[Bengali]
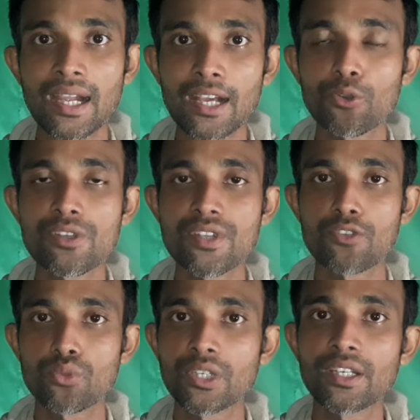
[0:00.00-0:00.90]
টাকা
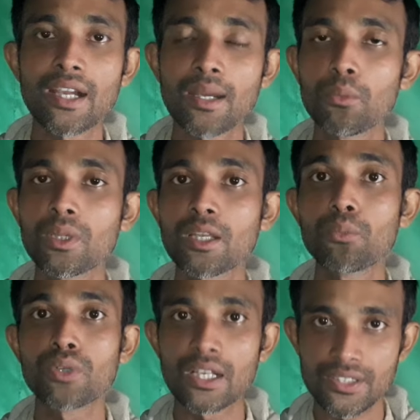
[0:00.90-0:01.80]
রয়েছে ছুটির টাকা
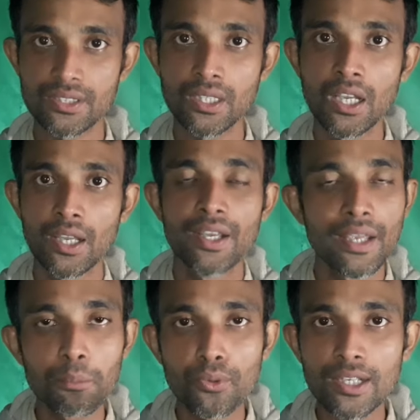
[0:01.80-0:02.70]
বলতে বোনাস
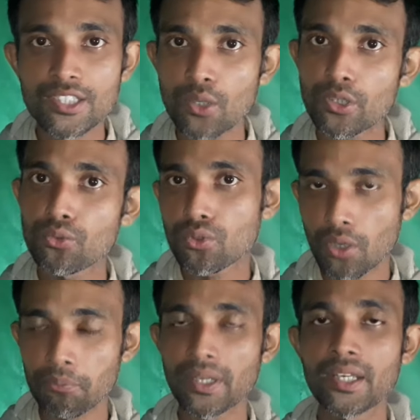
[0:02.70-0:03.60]
এই বোনাসটাও
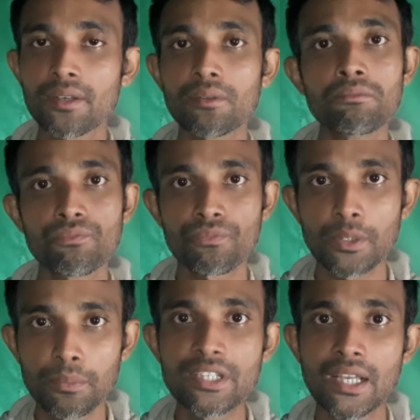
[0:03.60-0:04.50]
কিন্তু কোম্পানির
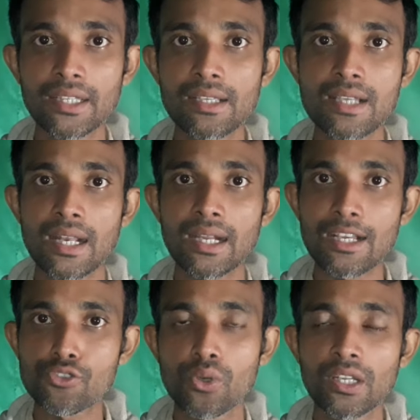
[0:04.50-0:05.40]
ভিসাতে
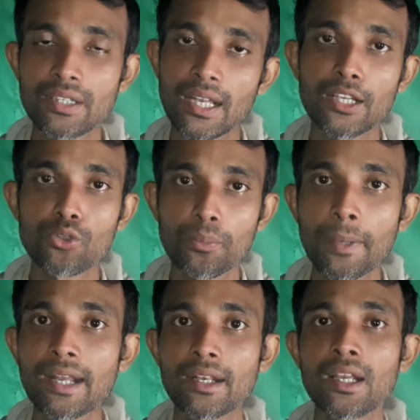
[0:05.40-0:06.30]
যারা কাজ করেন তারা
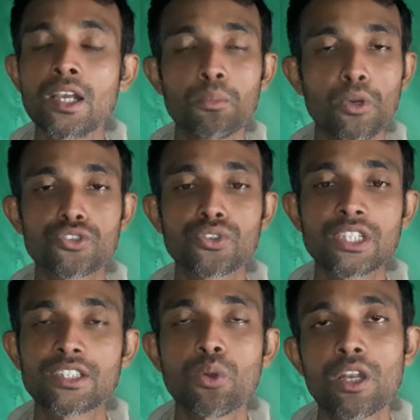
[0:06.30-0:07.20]
কিন্তু পান
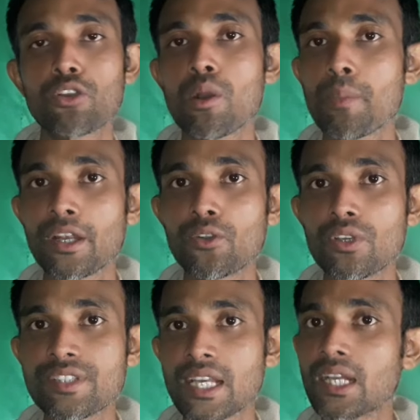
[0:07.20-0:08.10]
বছর শেষে অনেক
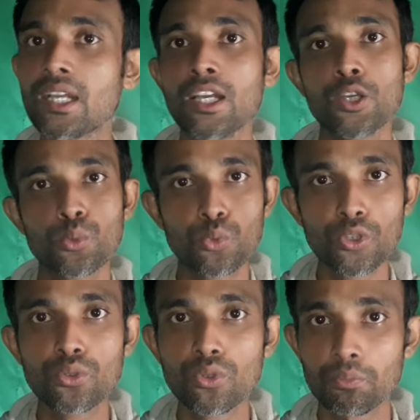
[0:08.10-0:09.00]
কোম্পানি রয়েছে
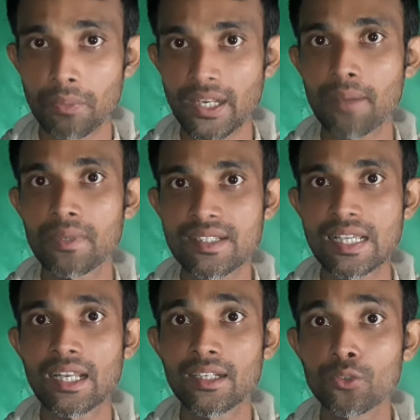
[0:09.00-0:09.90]
দুই গুণ মানে
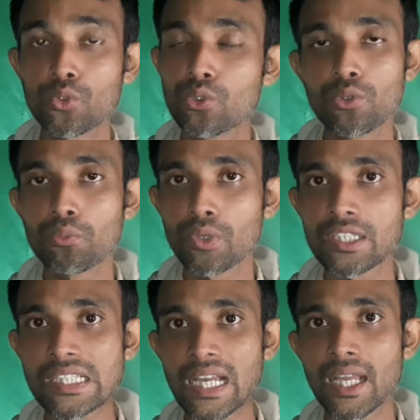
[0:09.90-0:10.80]
আপনার স্যালারির দুই গুণ
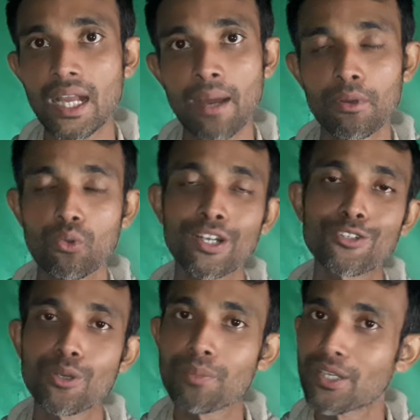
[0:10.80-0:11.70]
বোনাস দেয় আবার
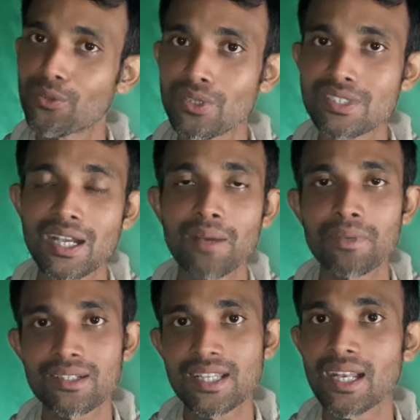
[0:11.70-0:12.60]
অনেক কোম্পানি রয়েছে
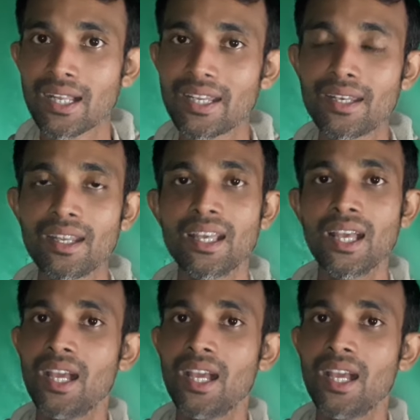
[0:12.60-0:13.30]
আপনার স্যালারির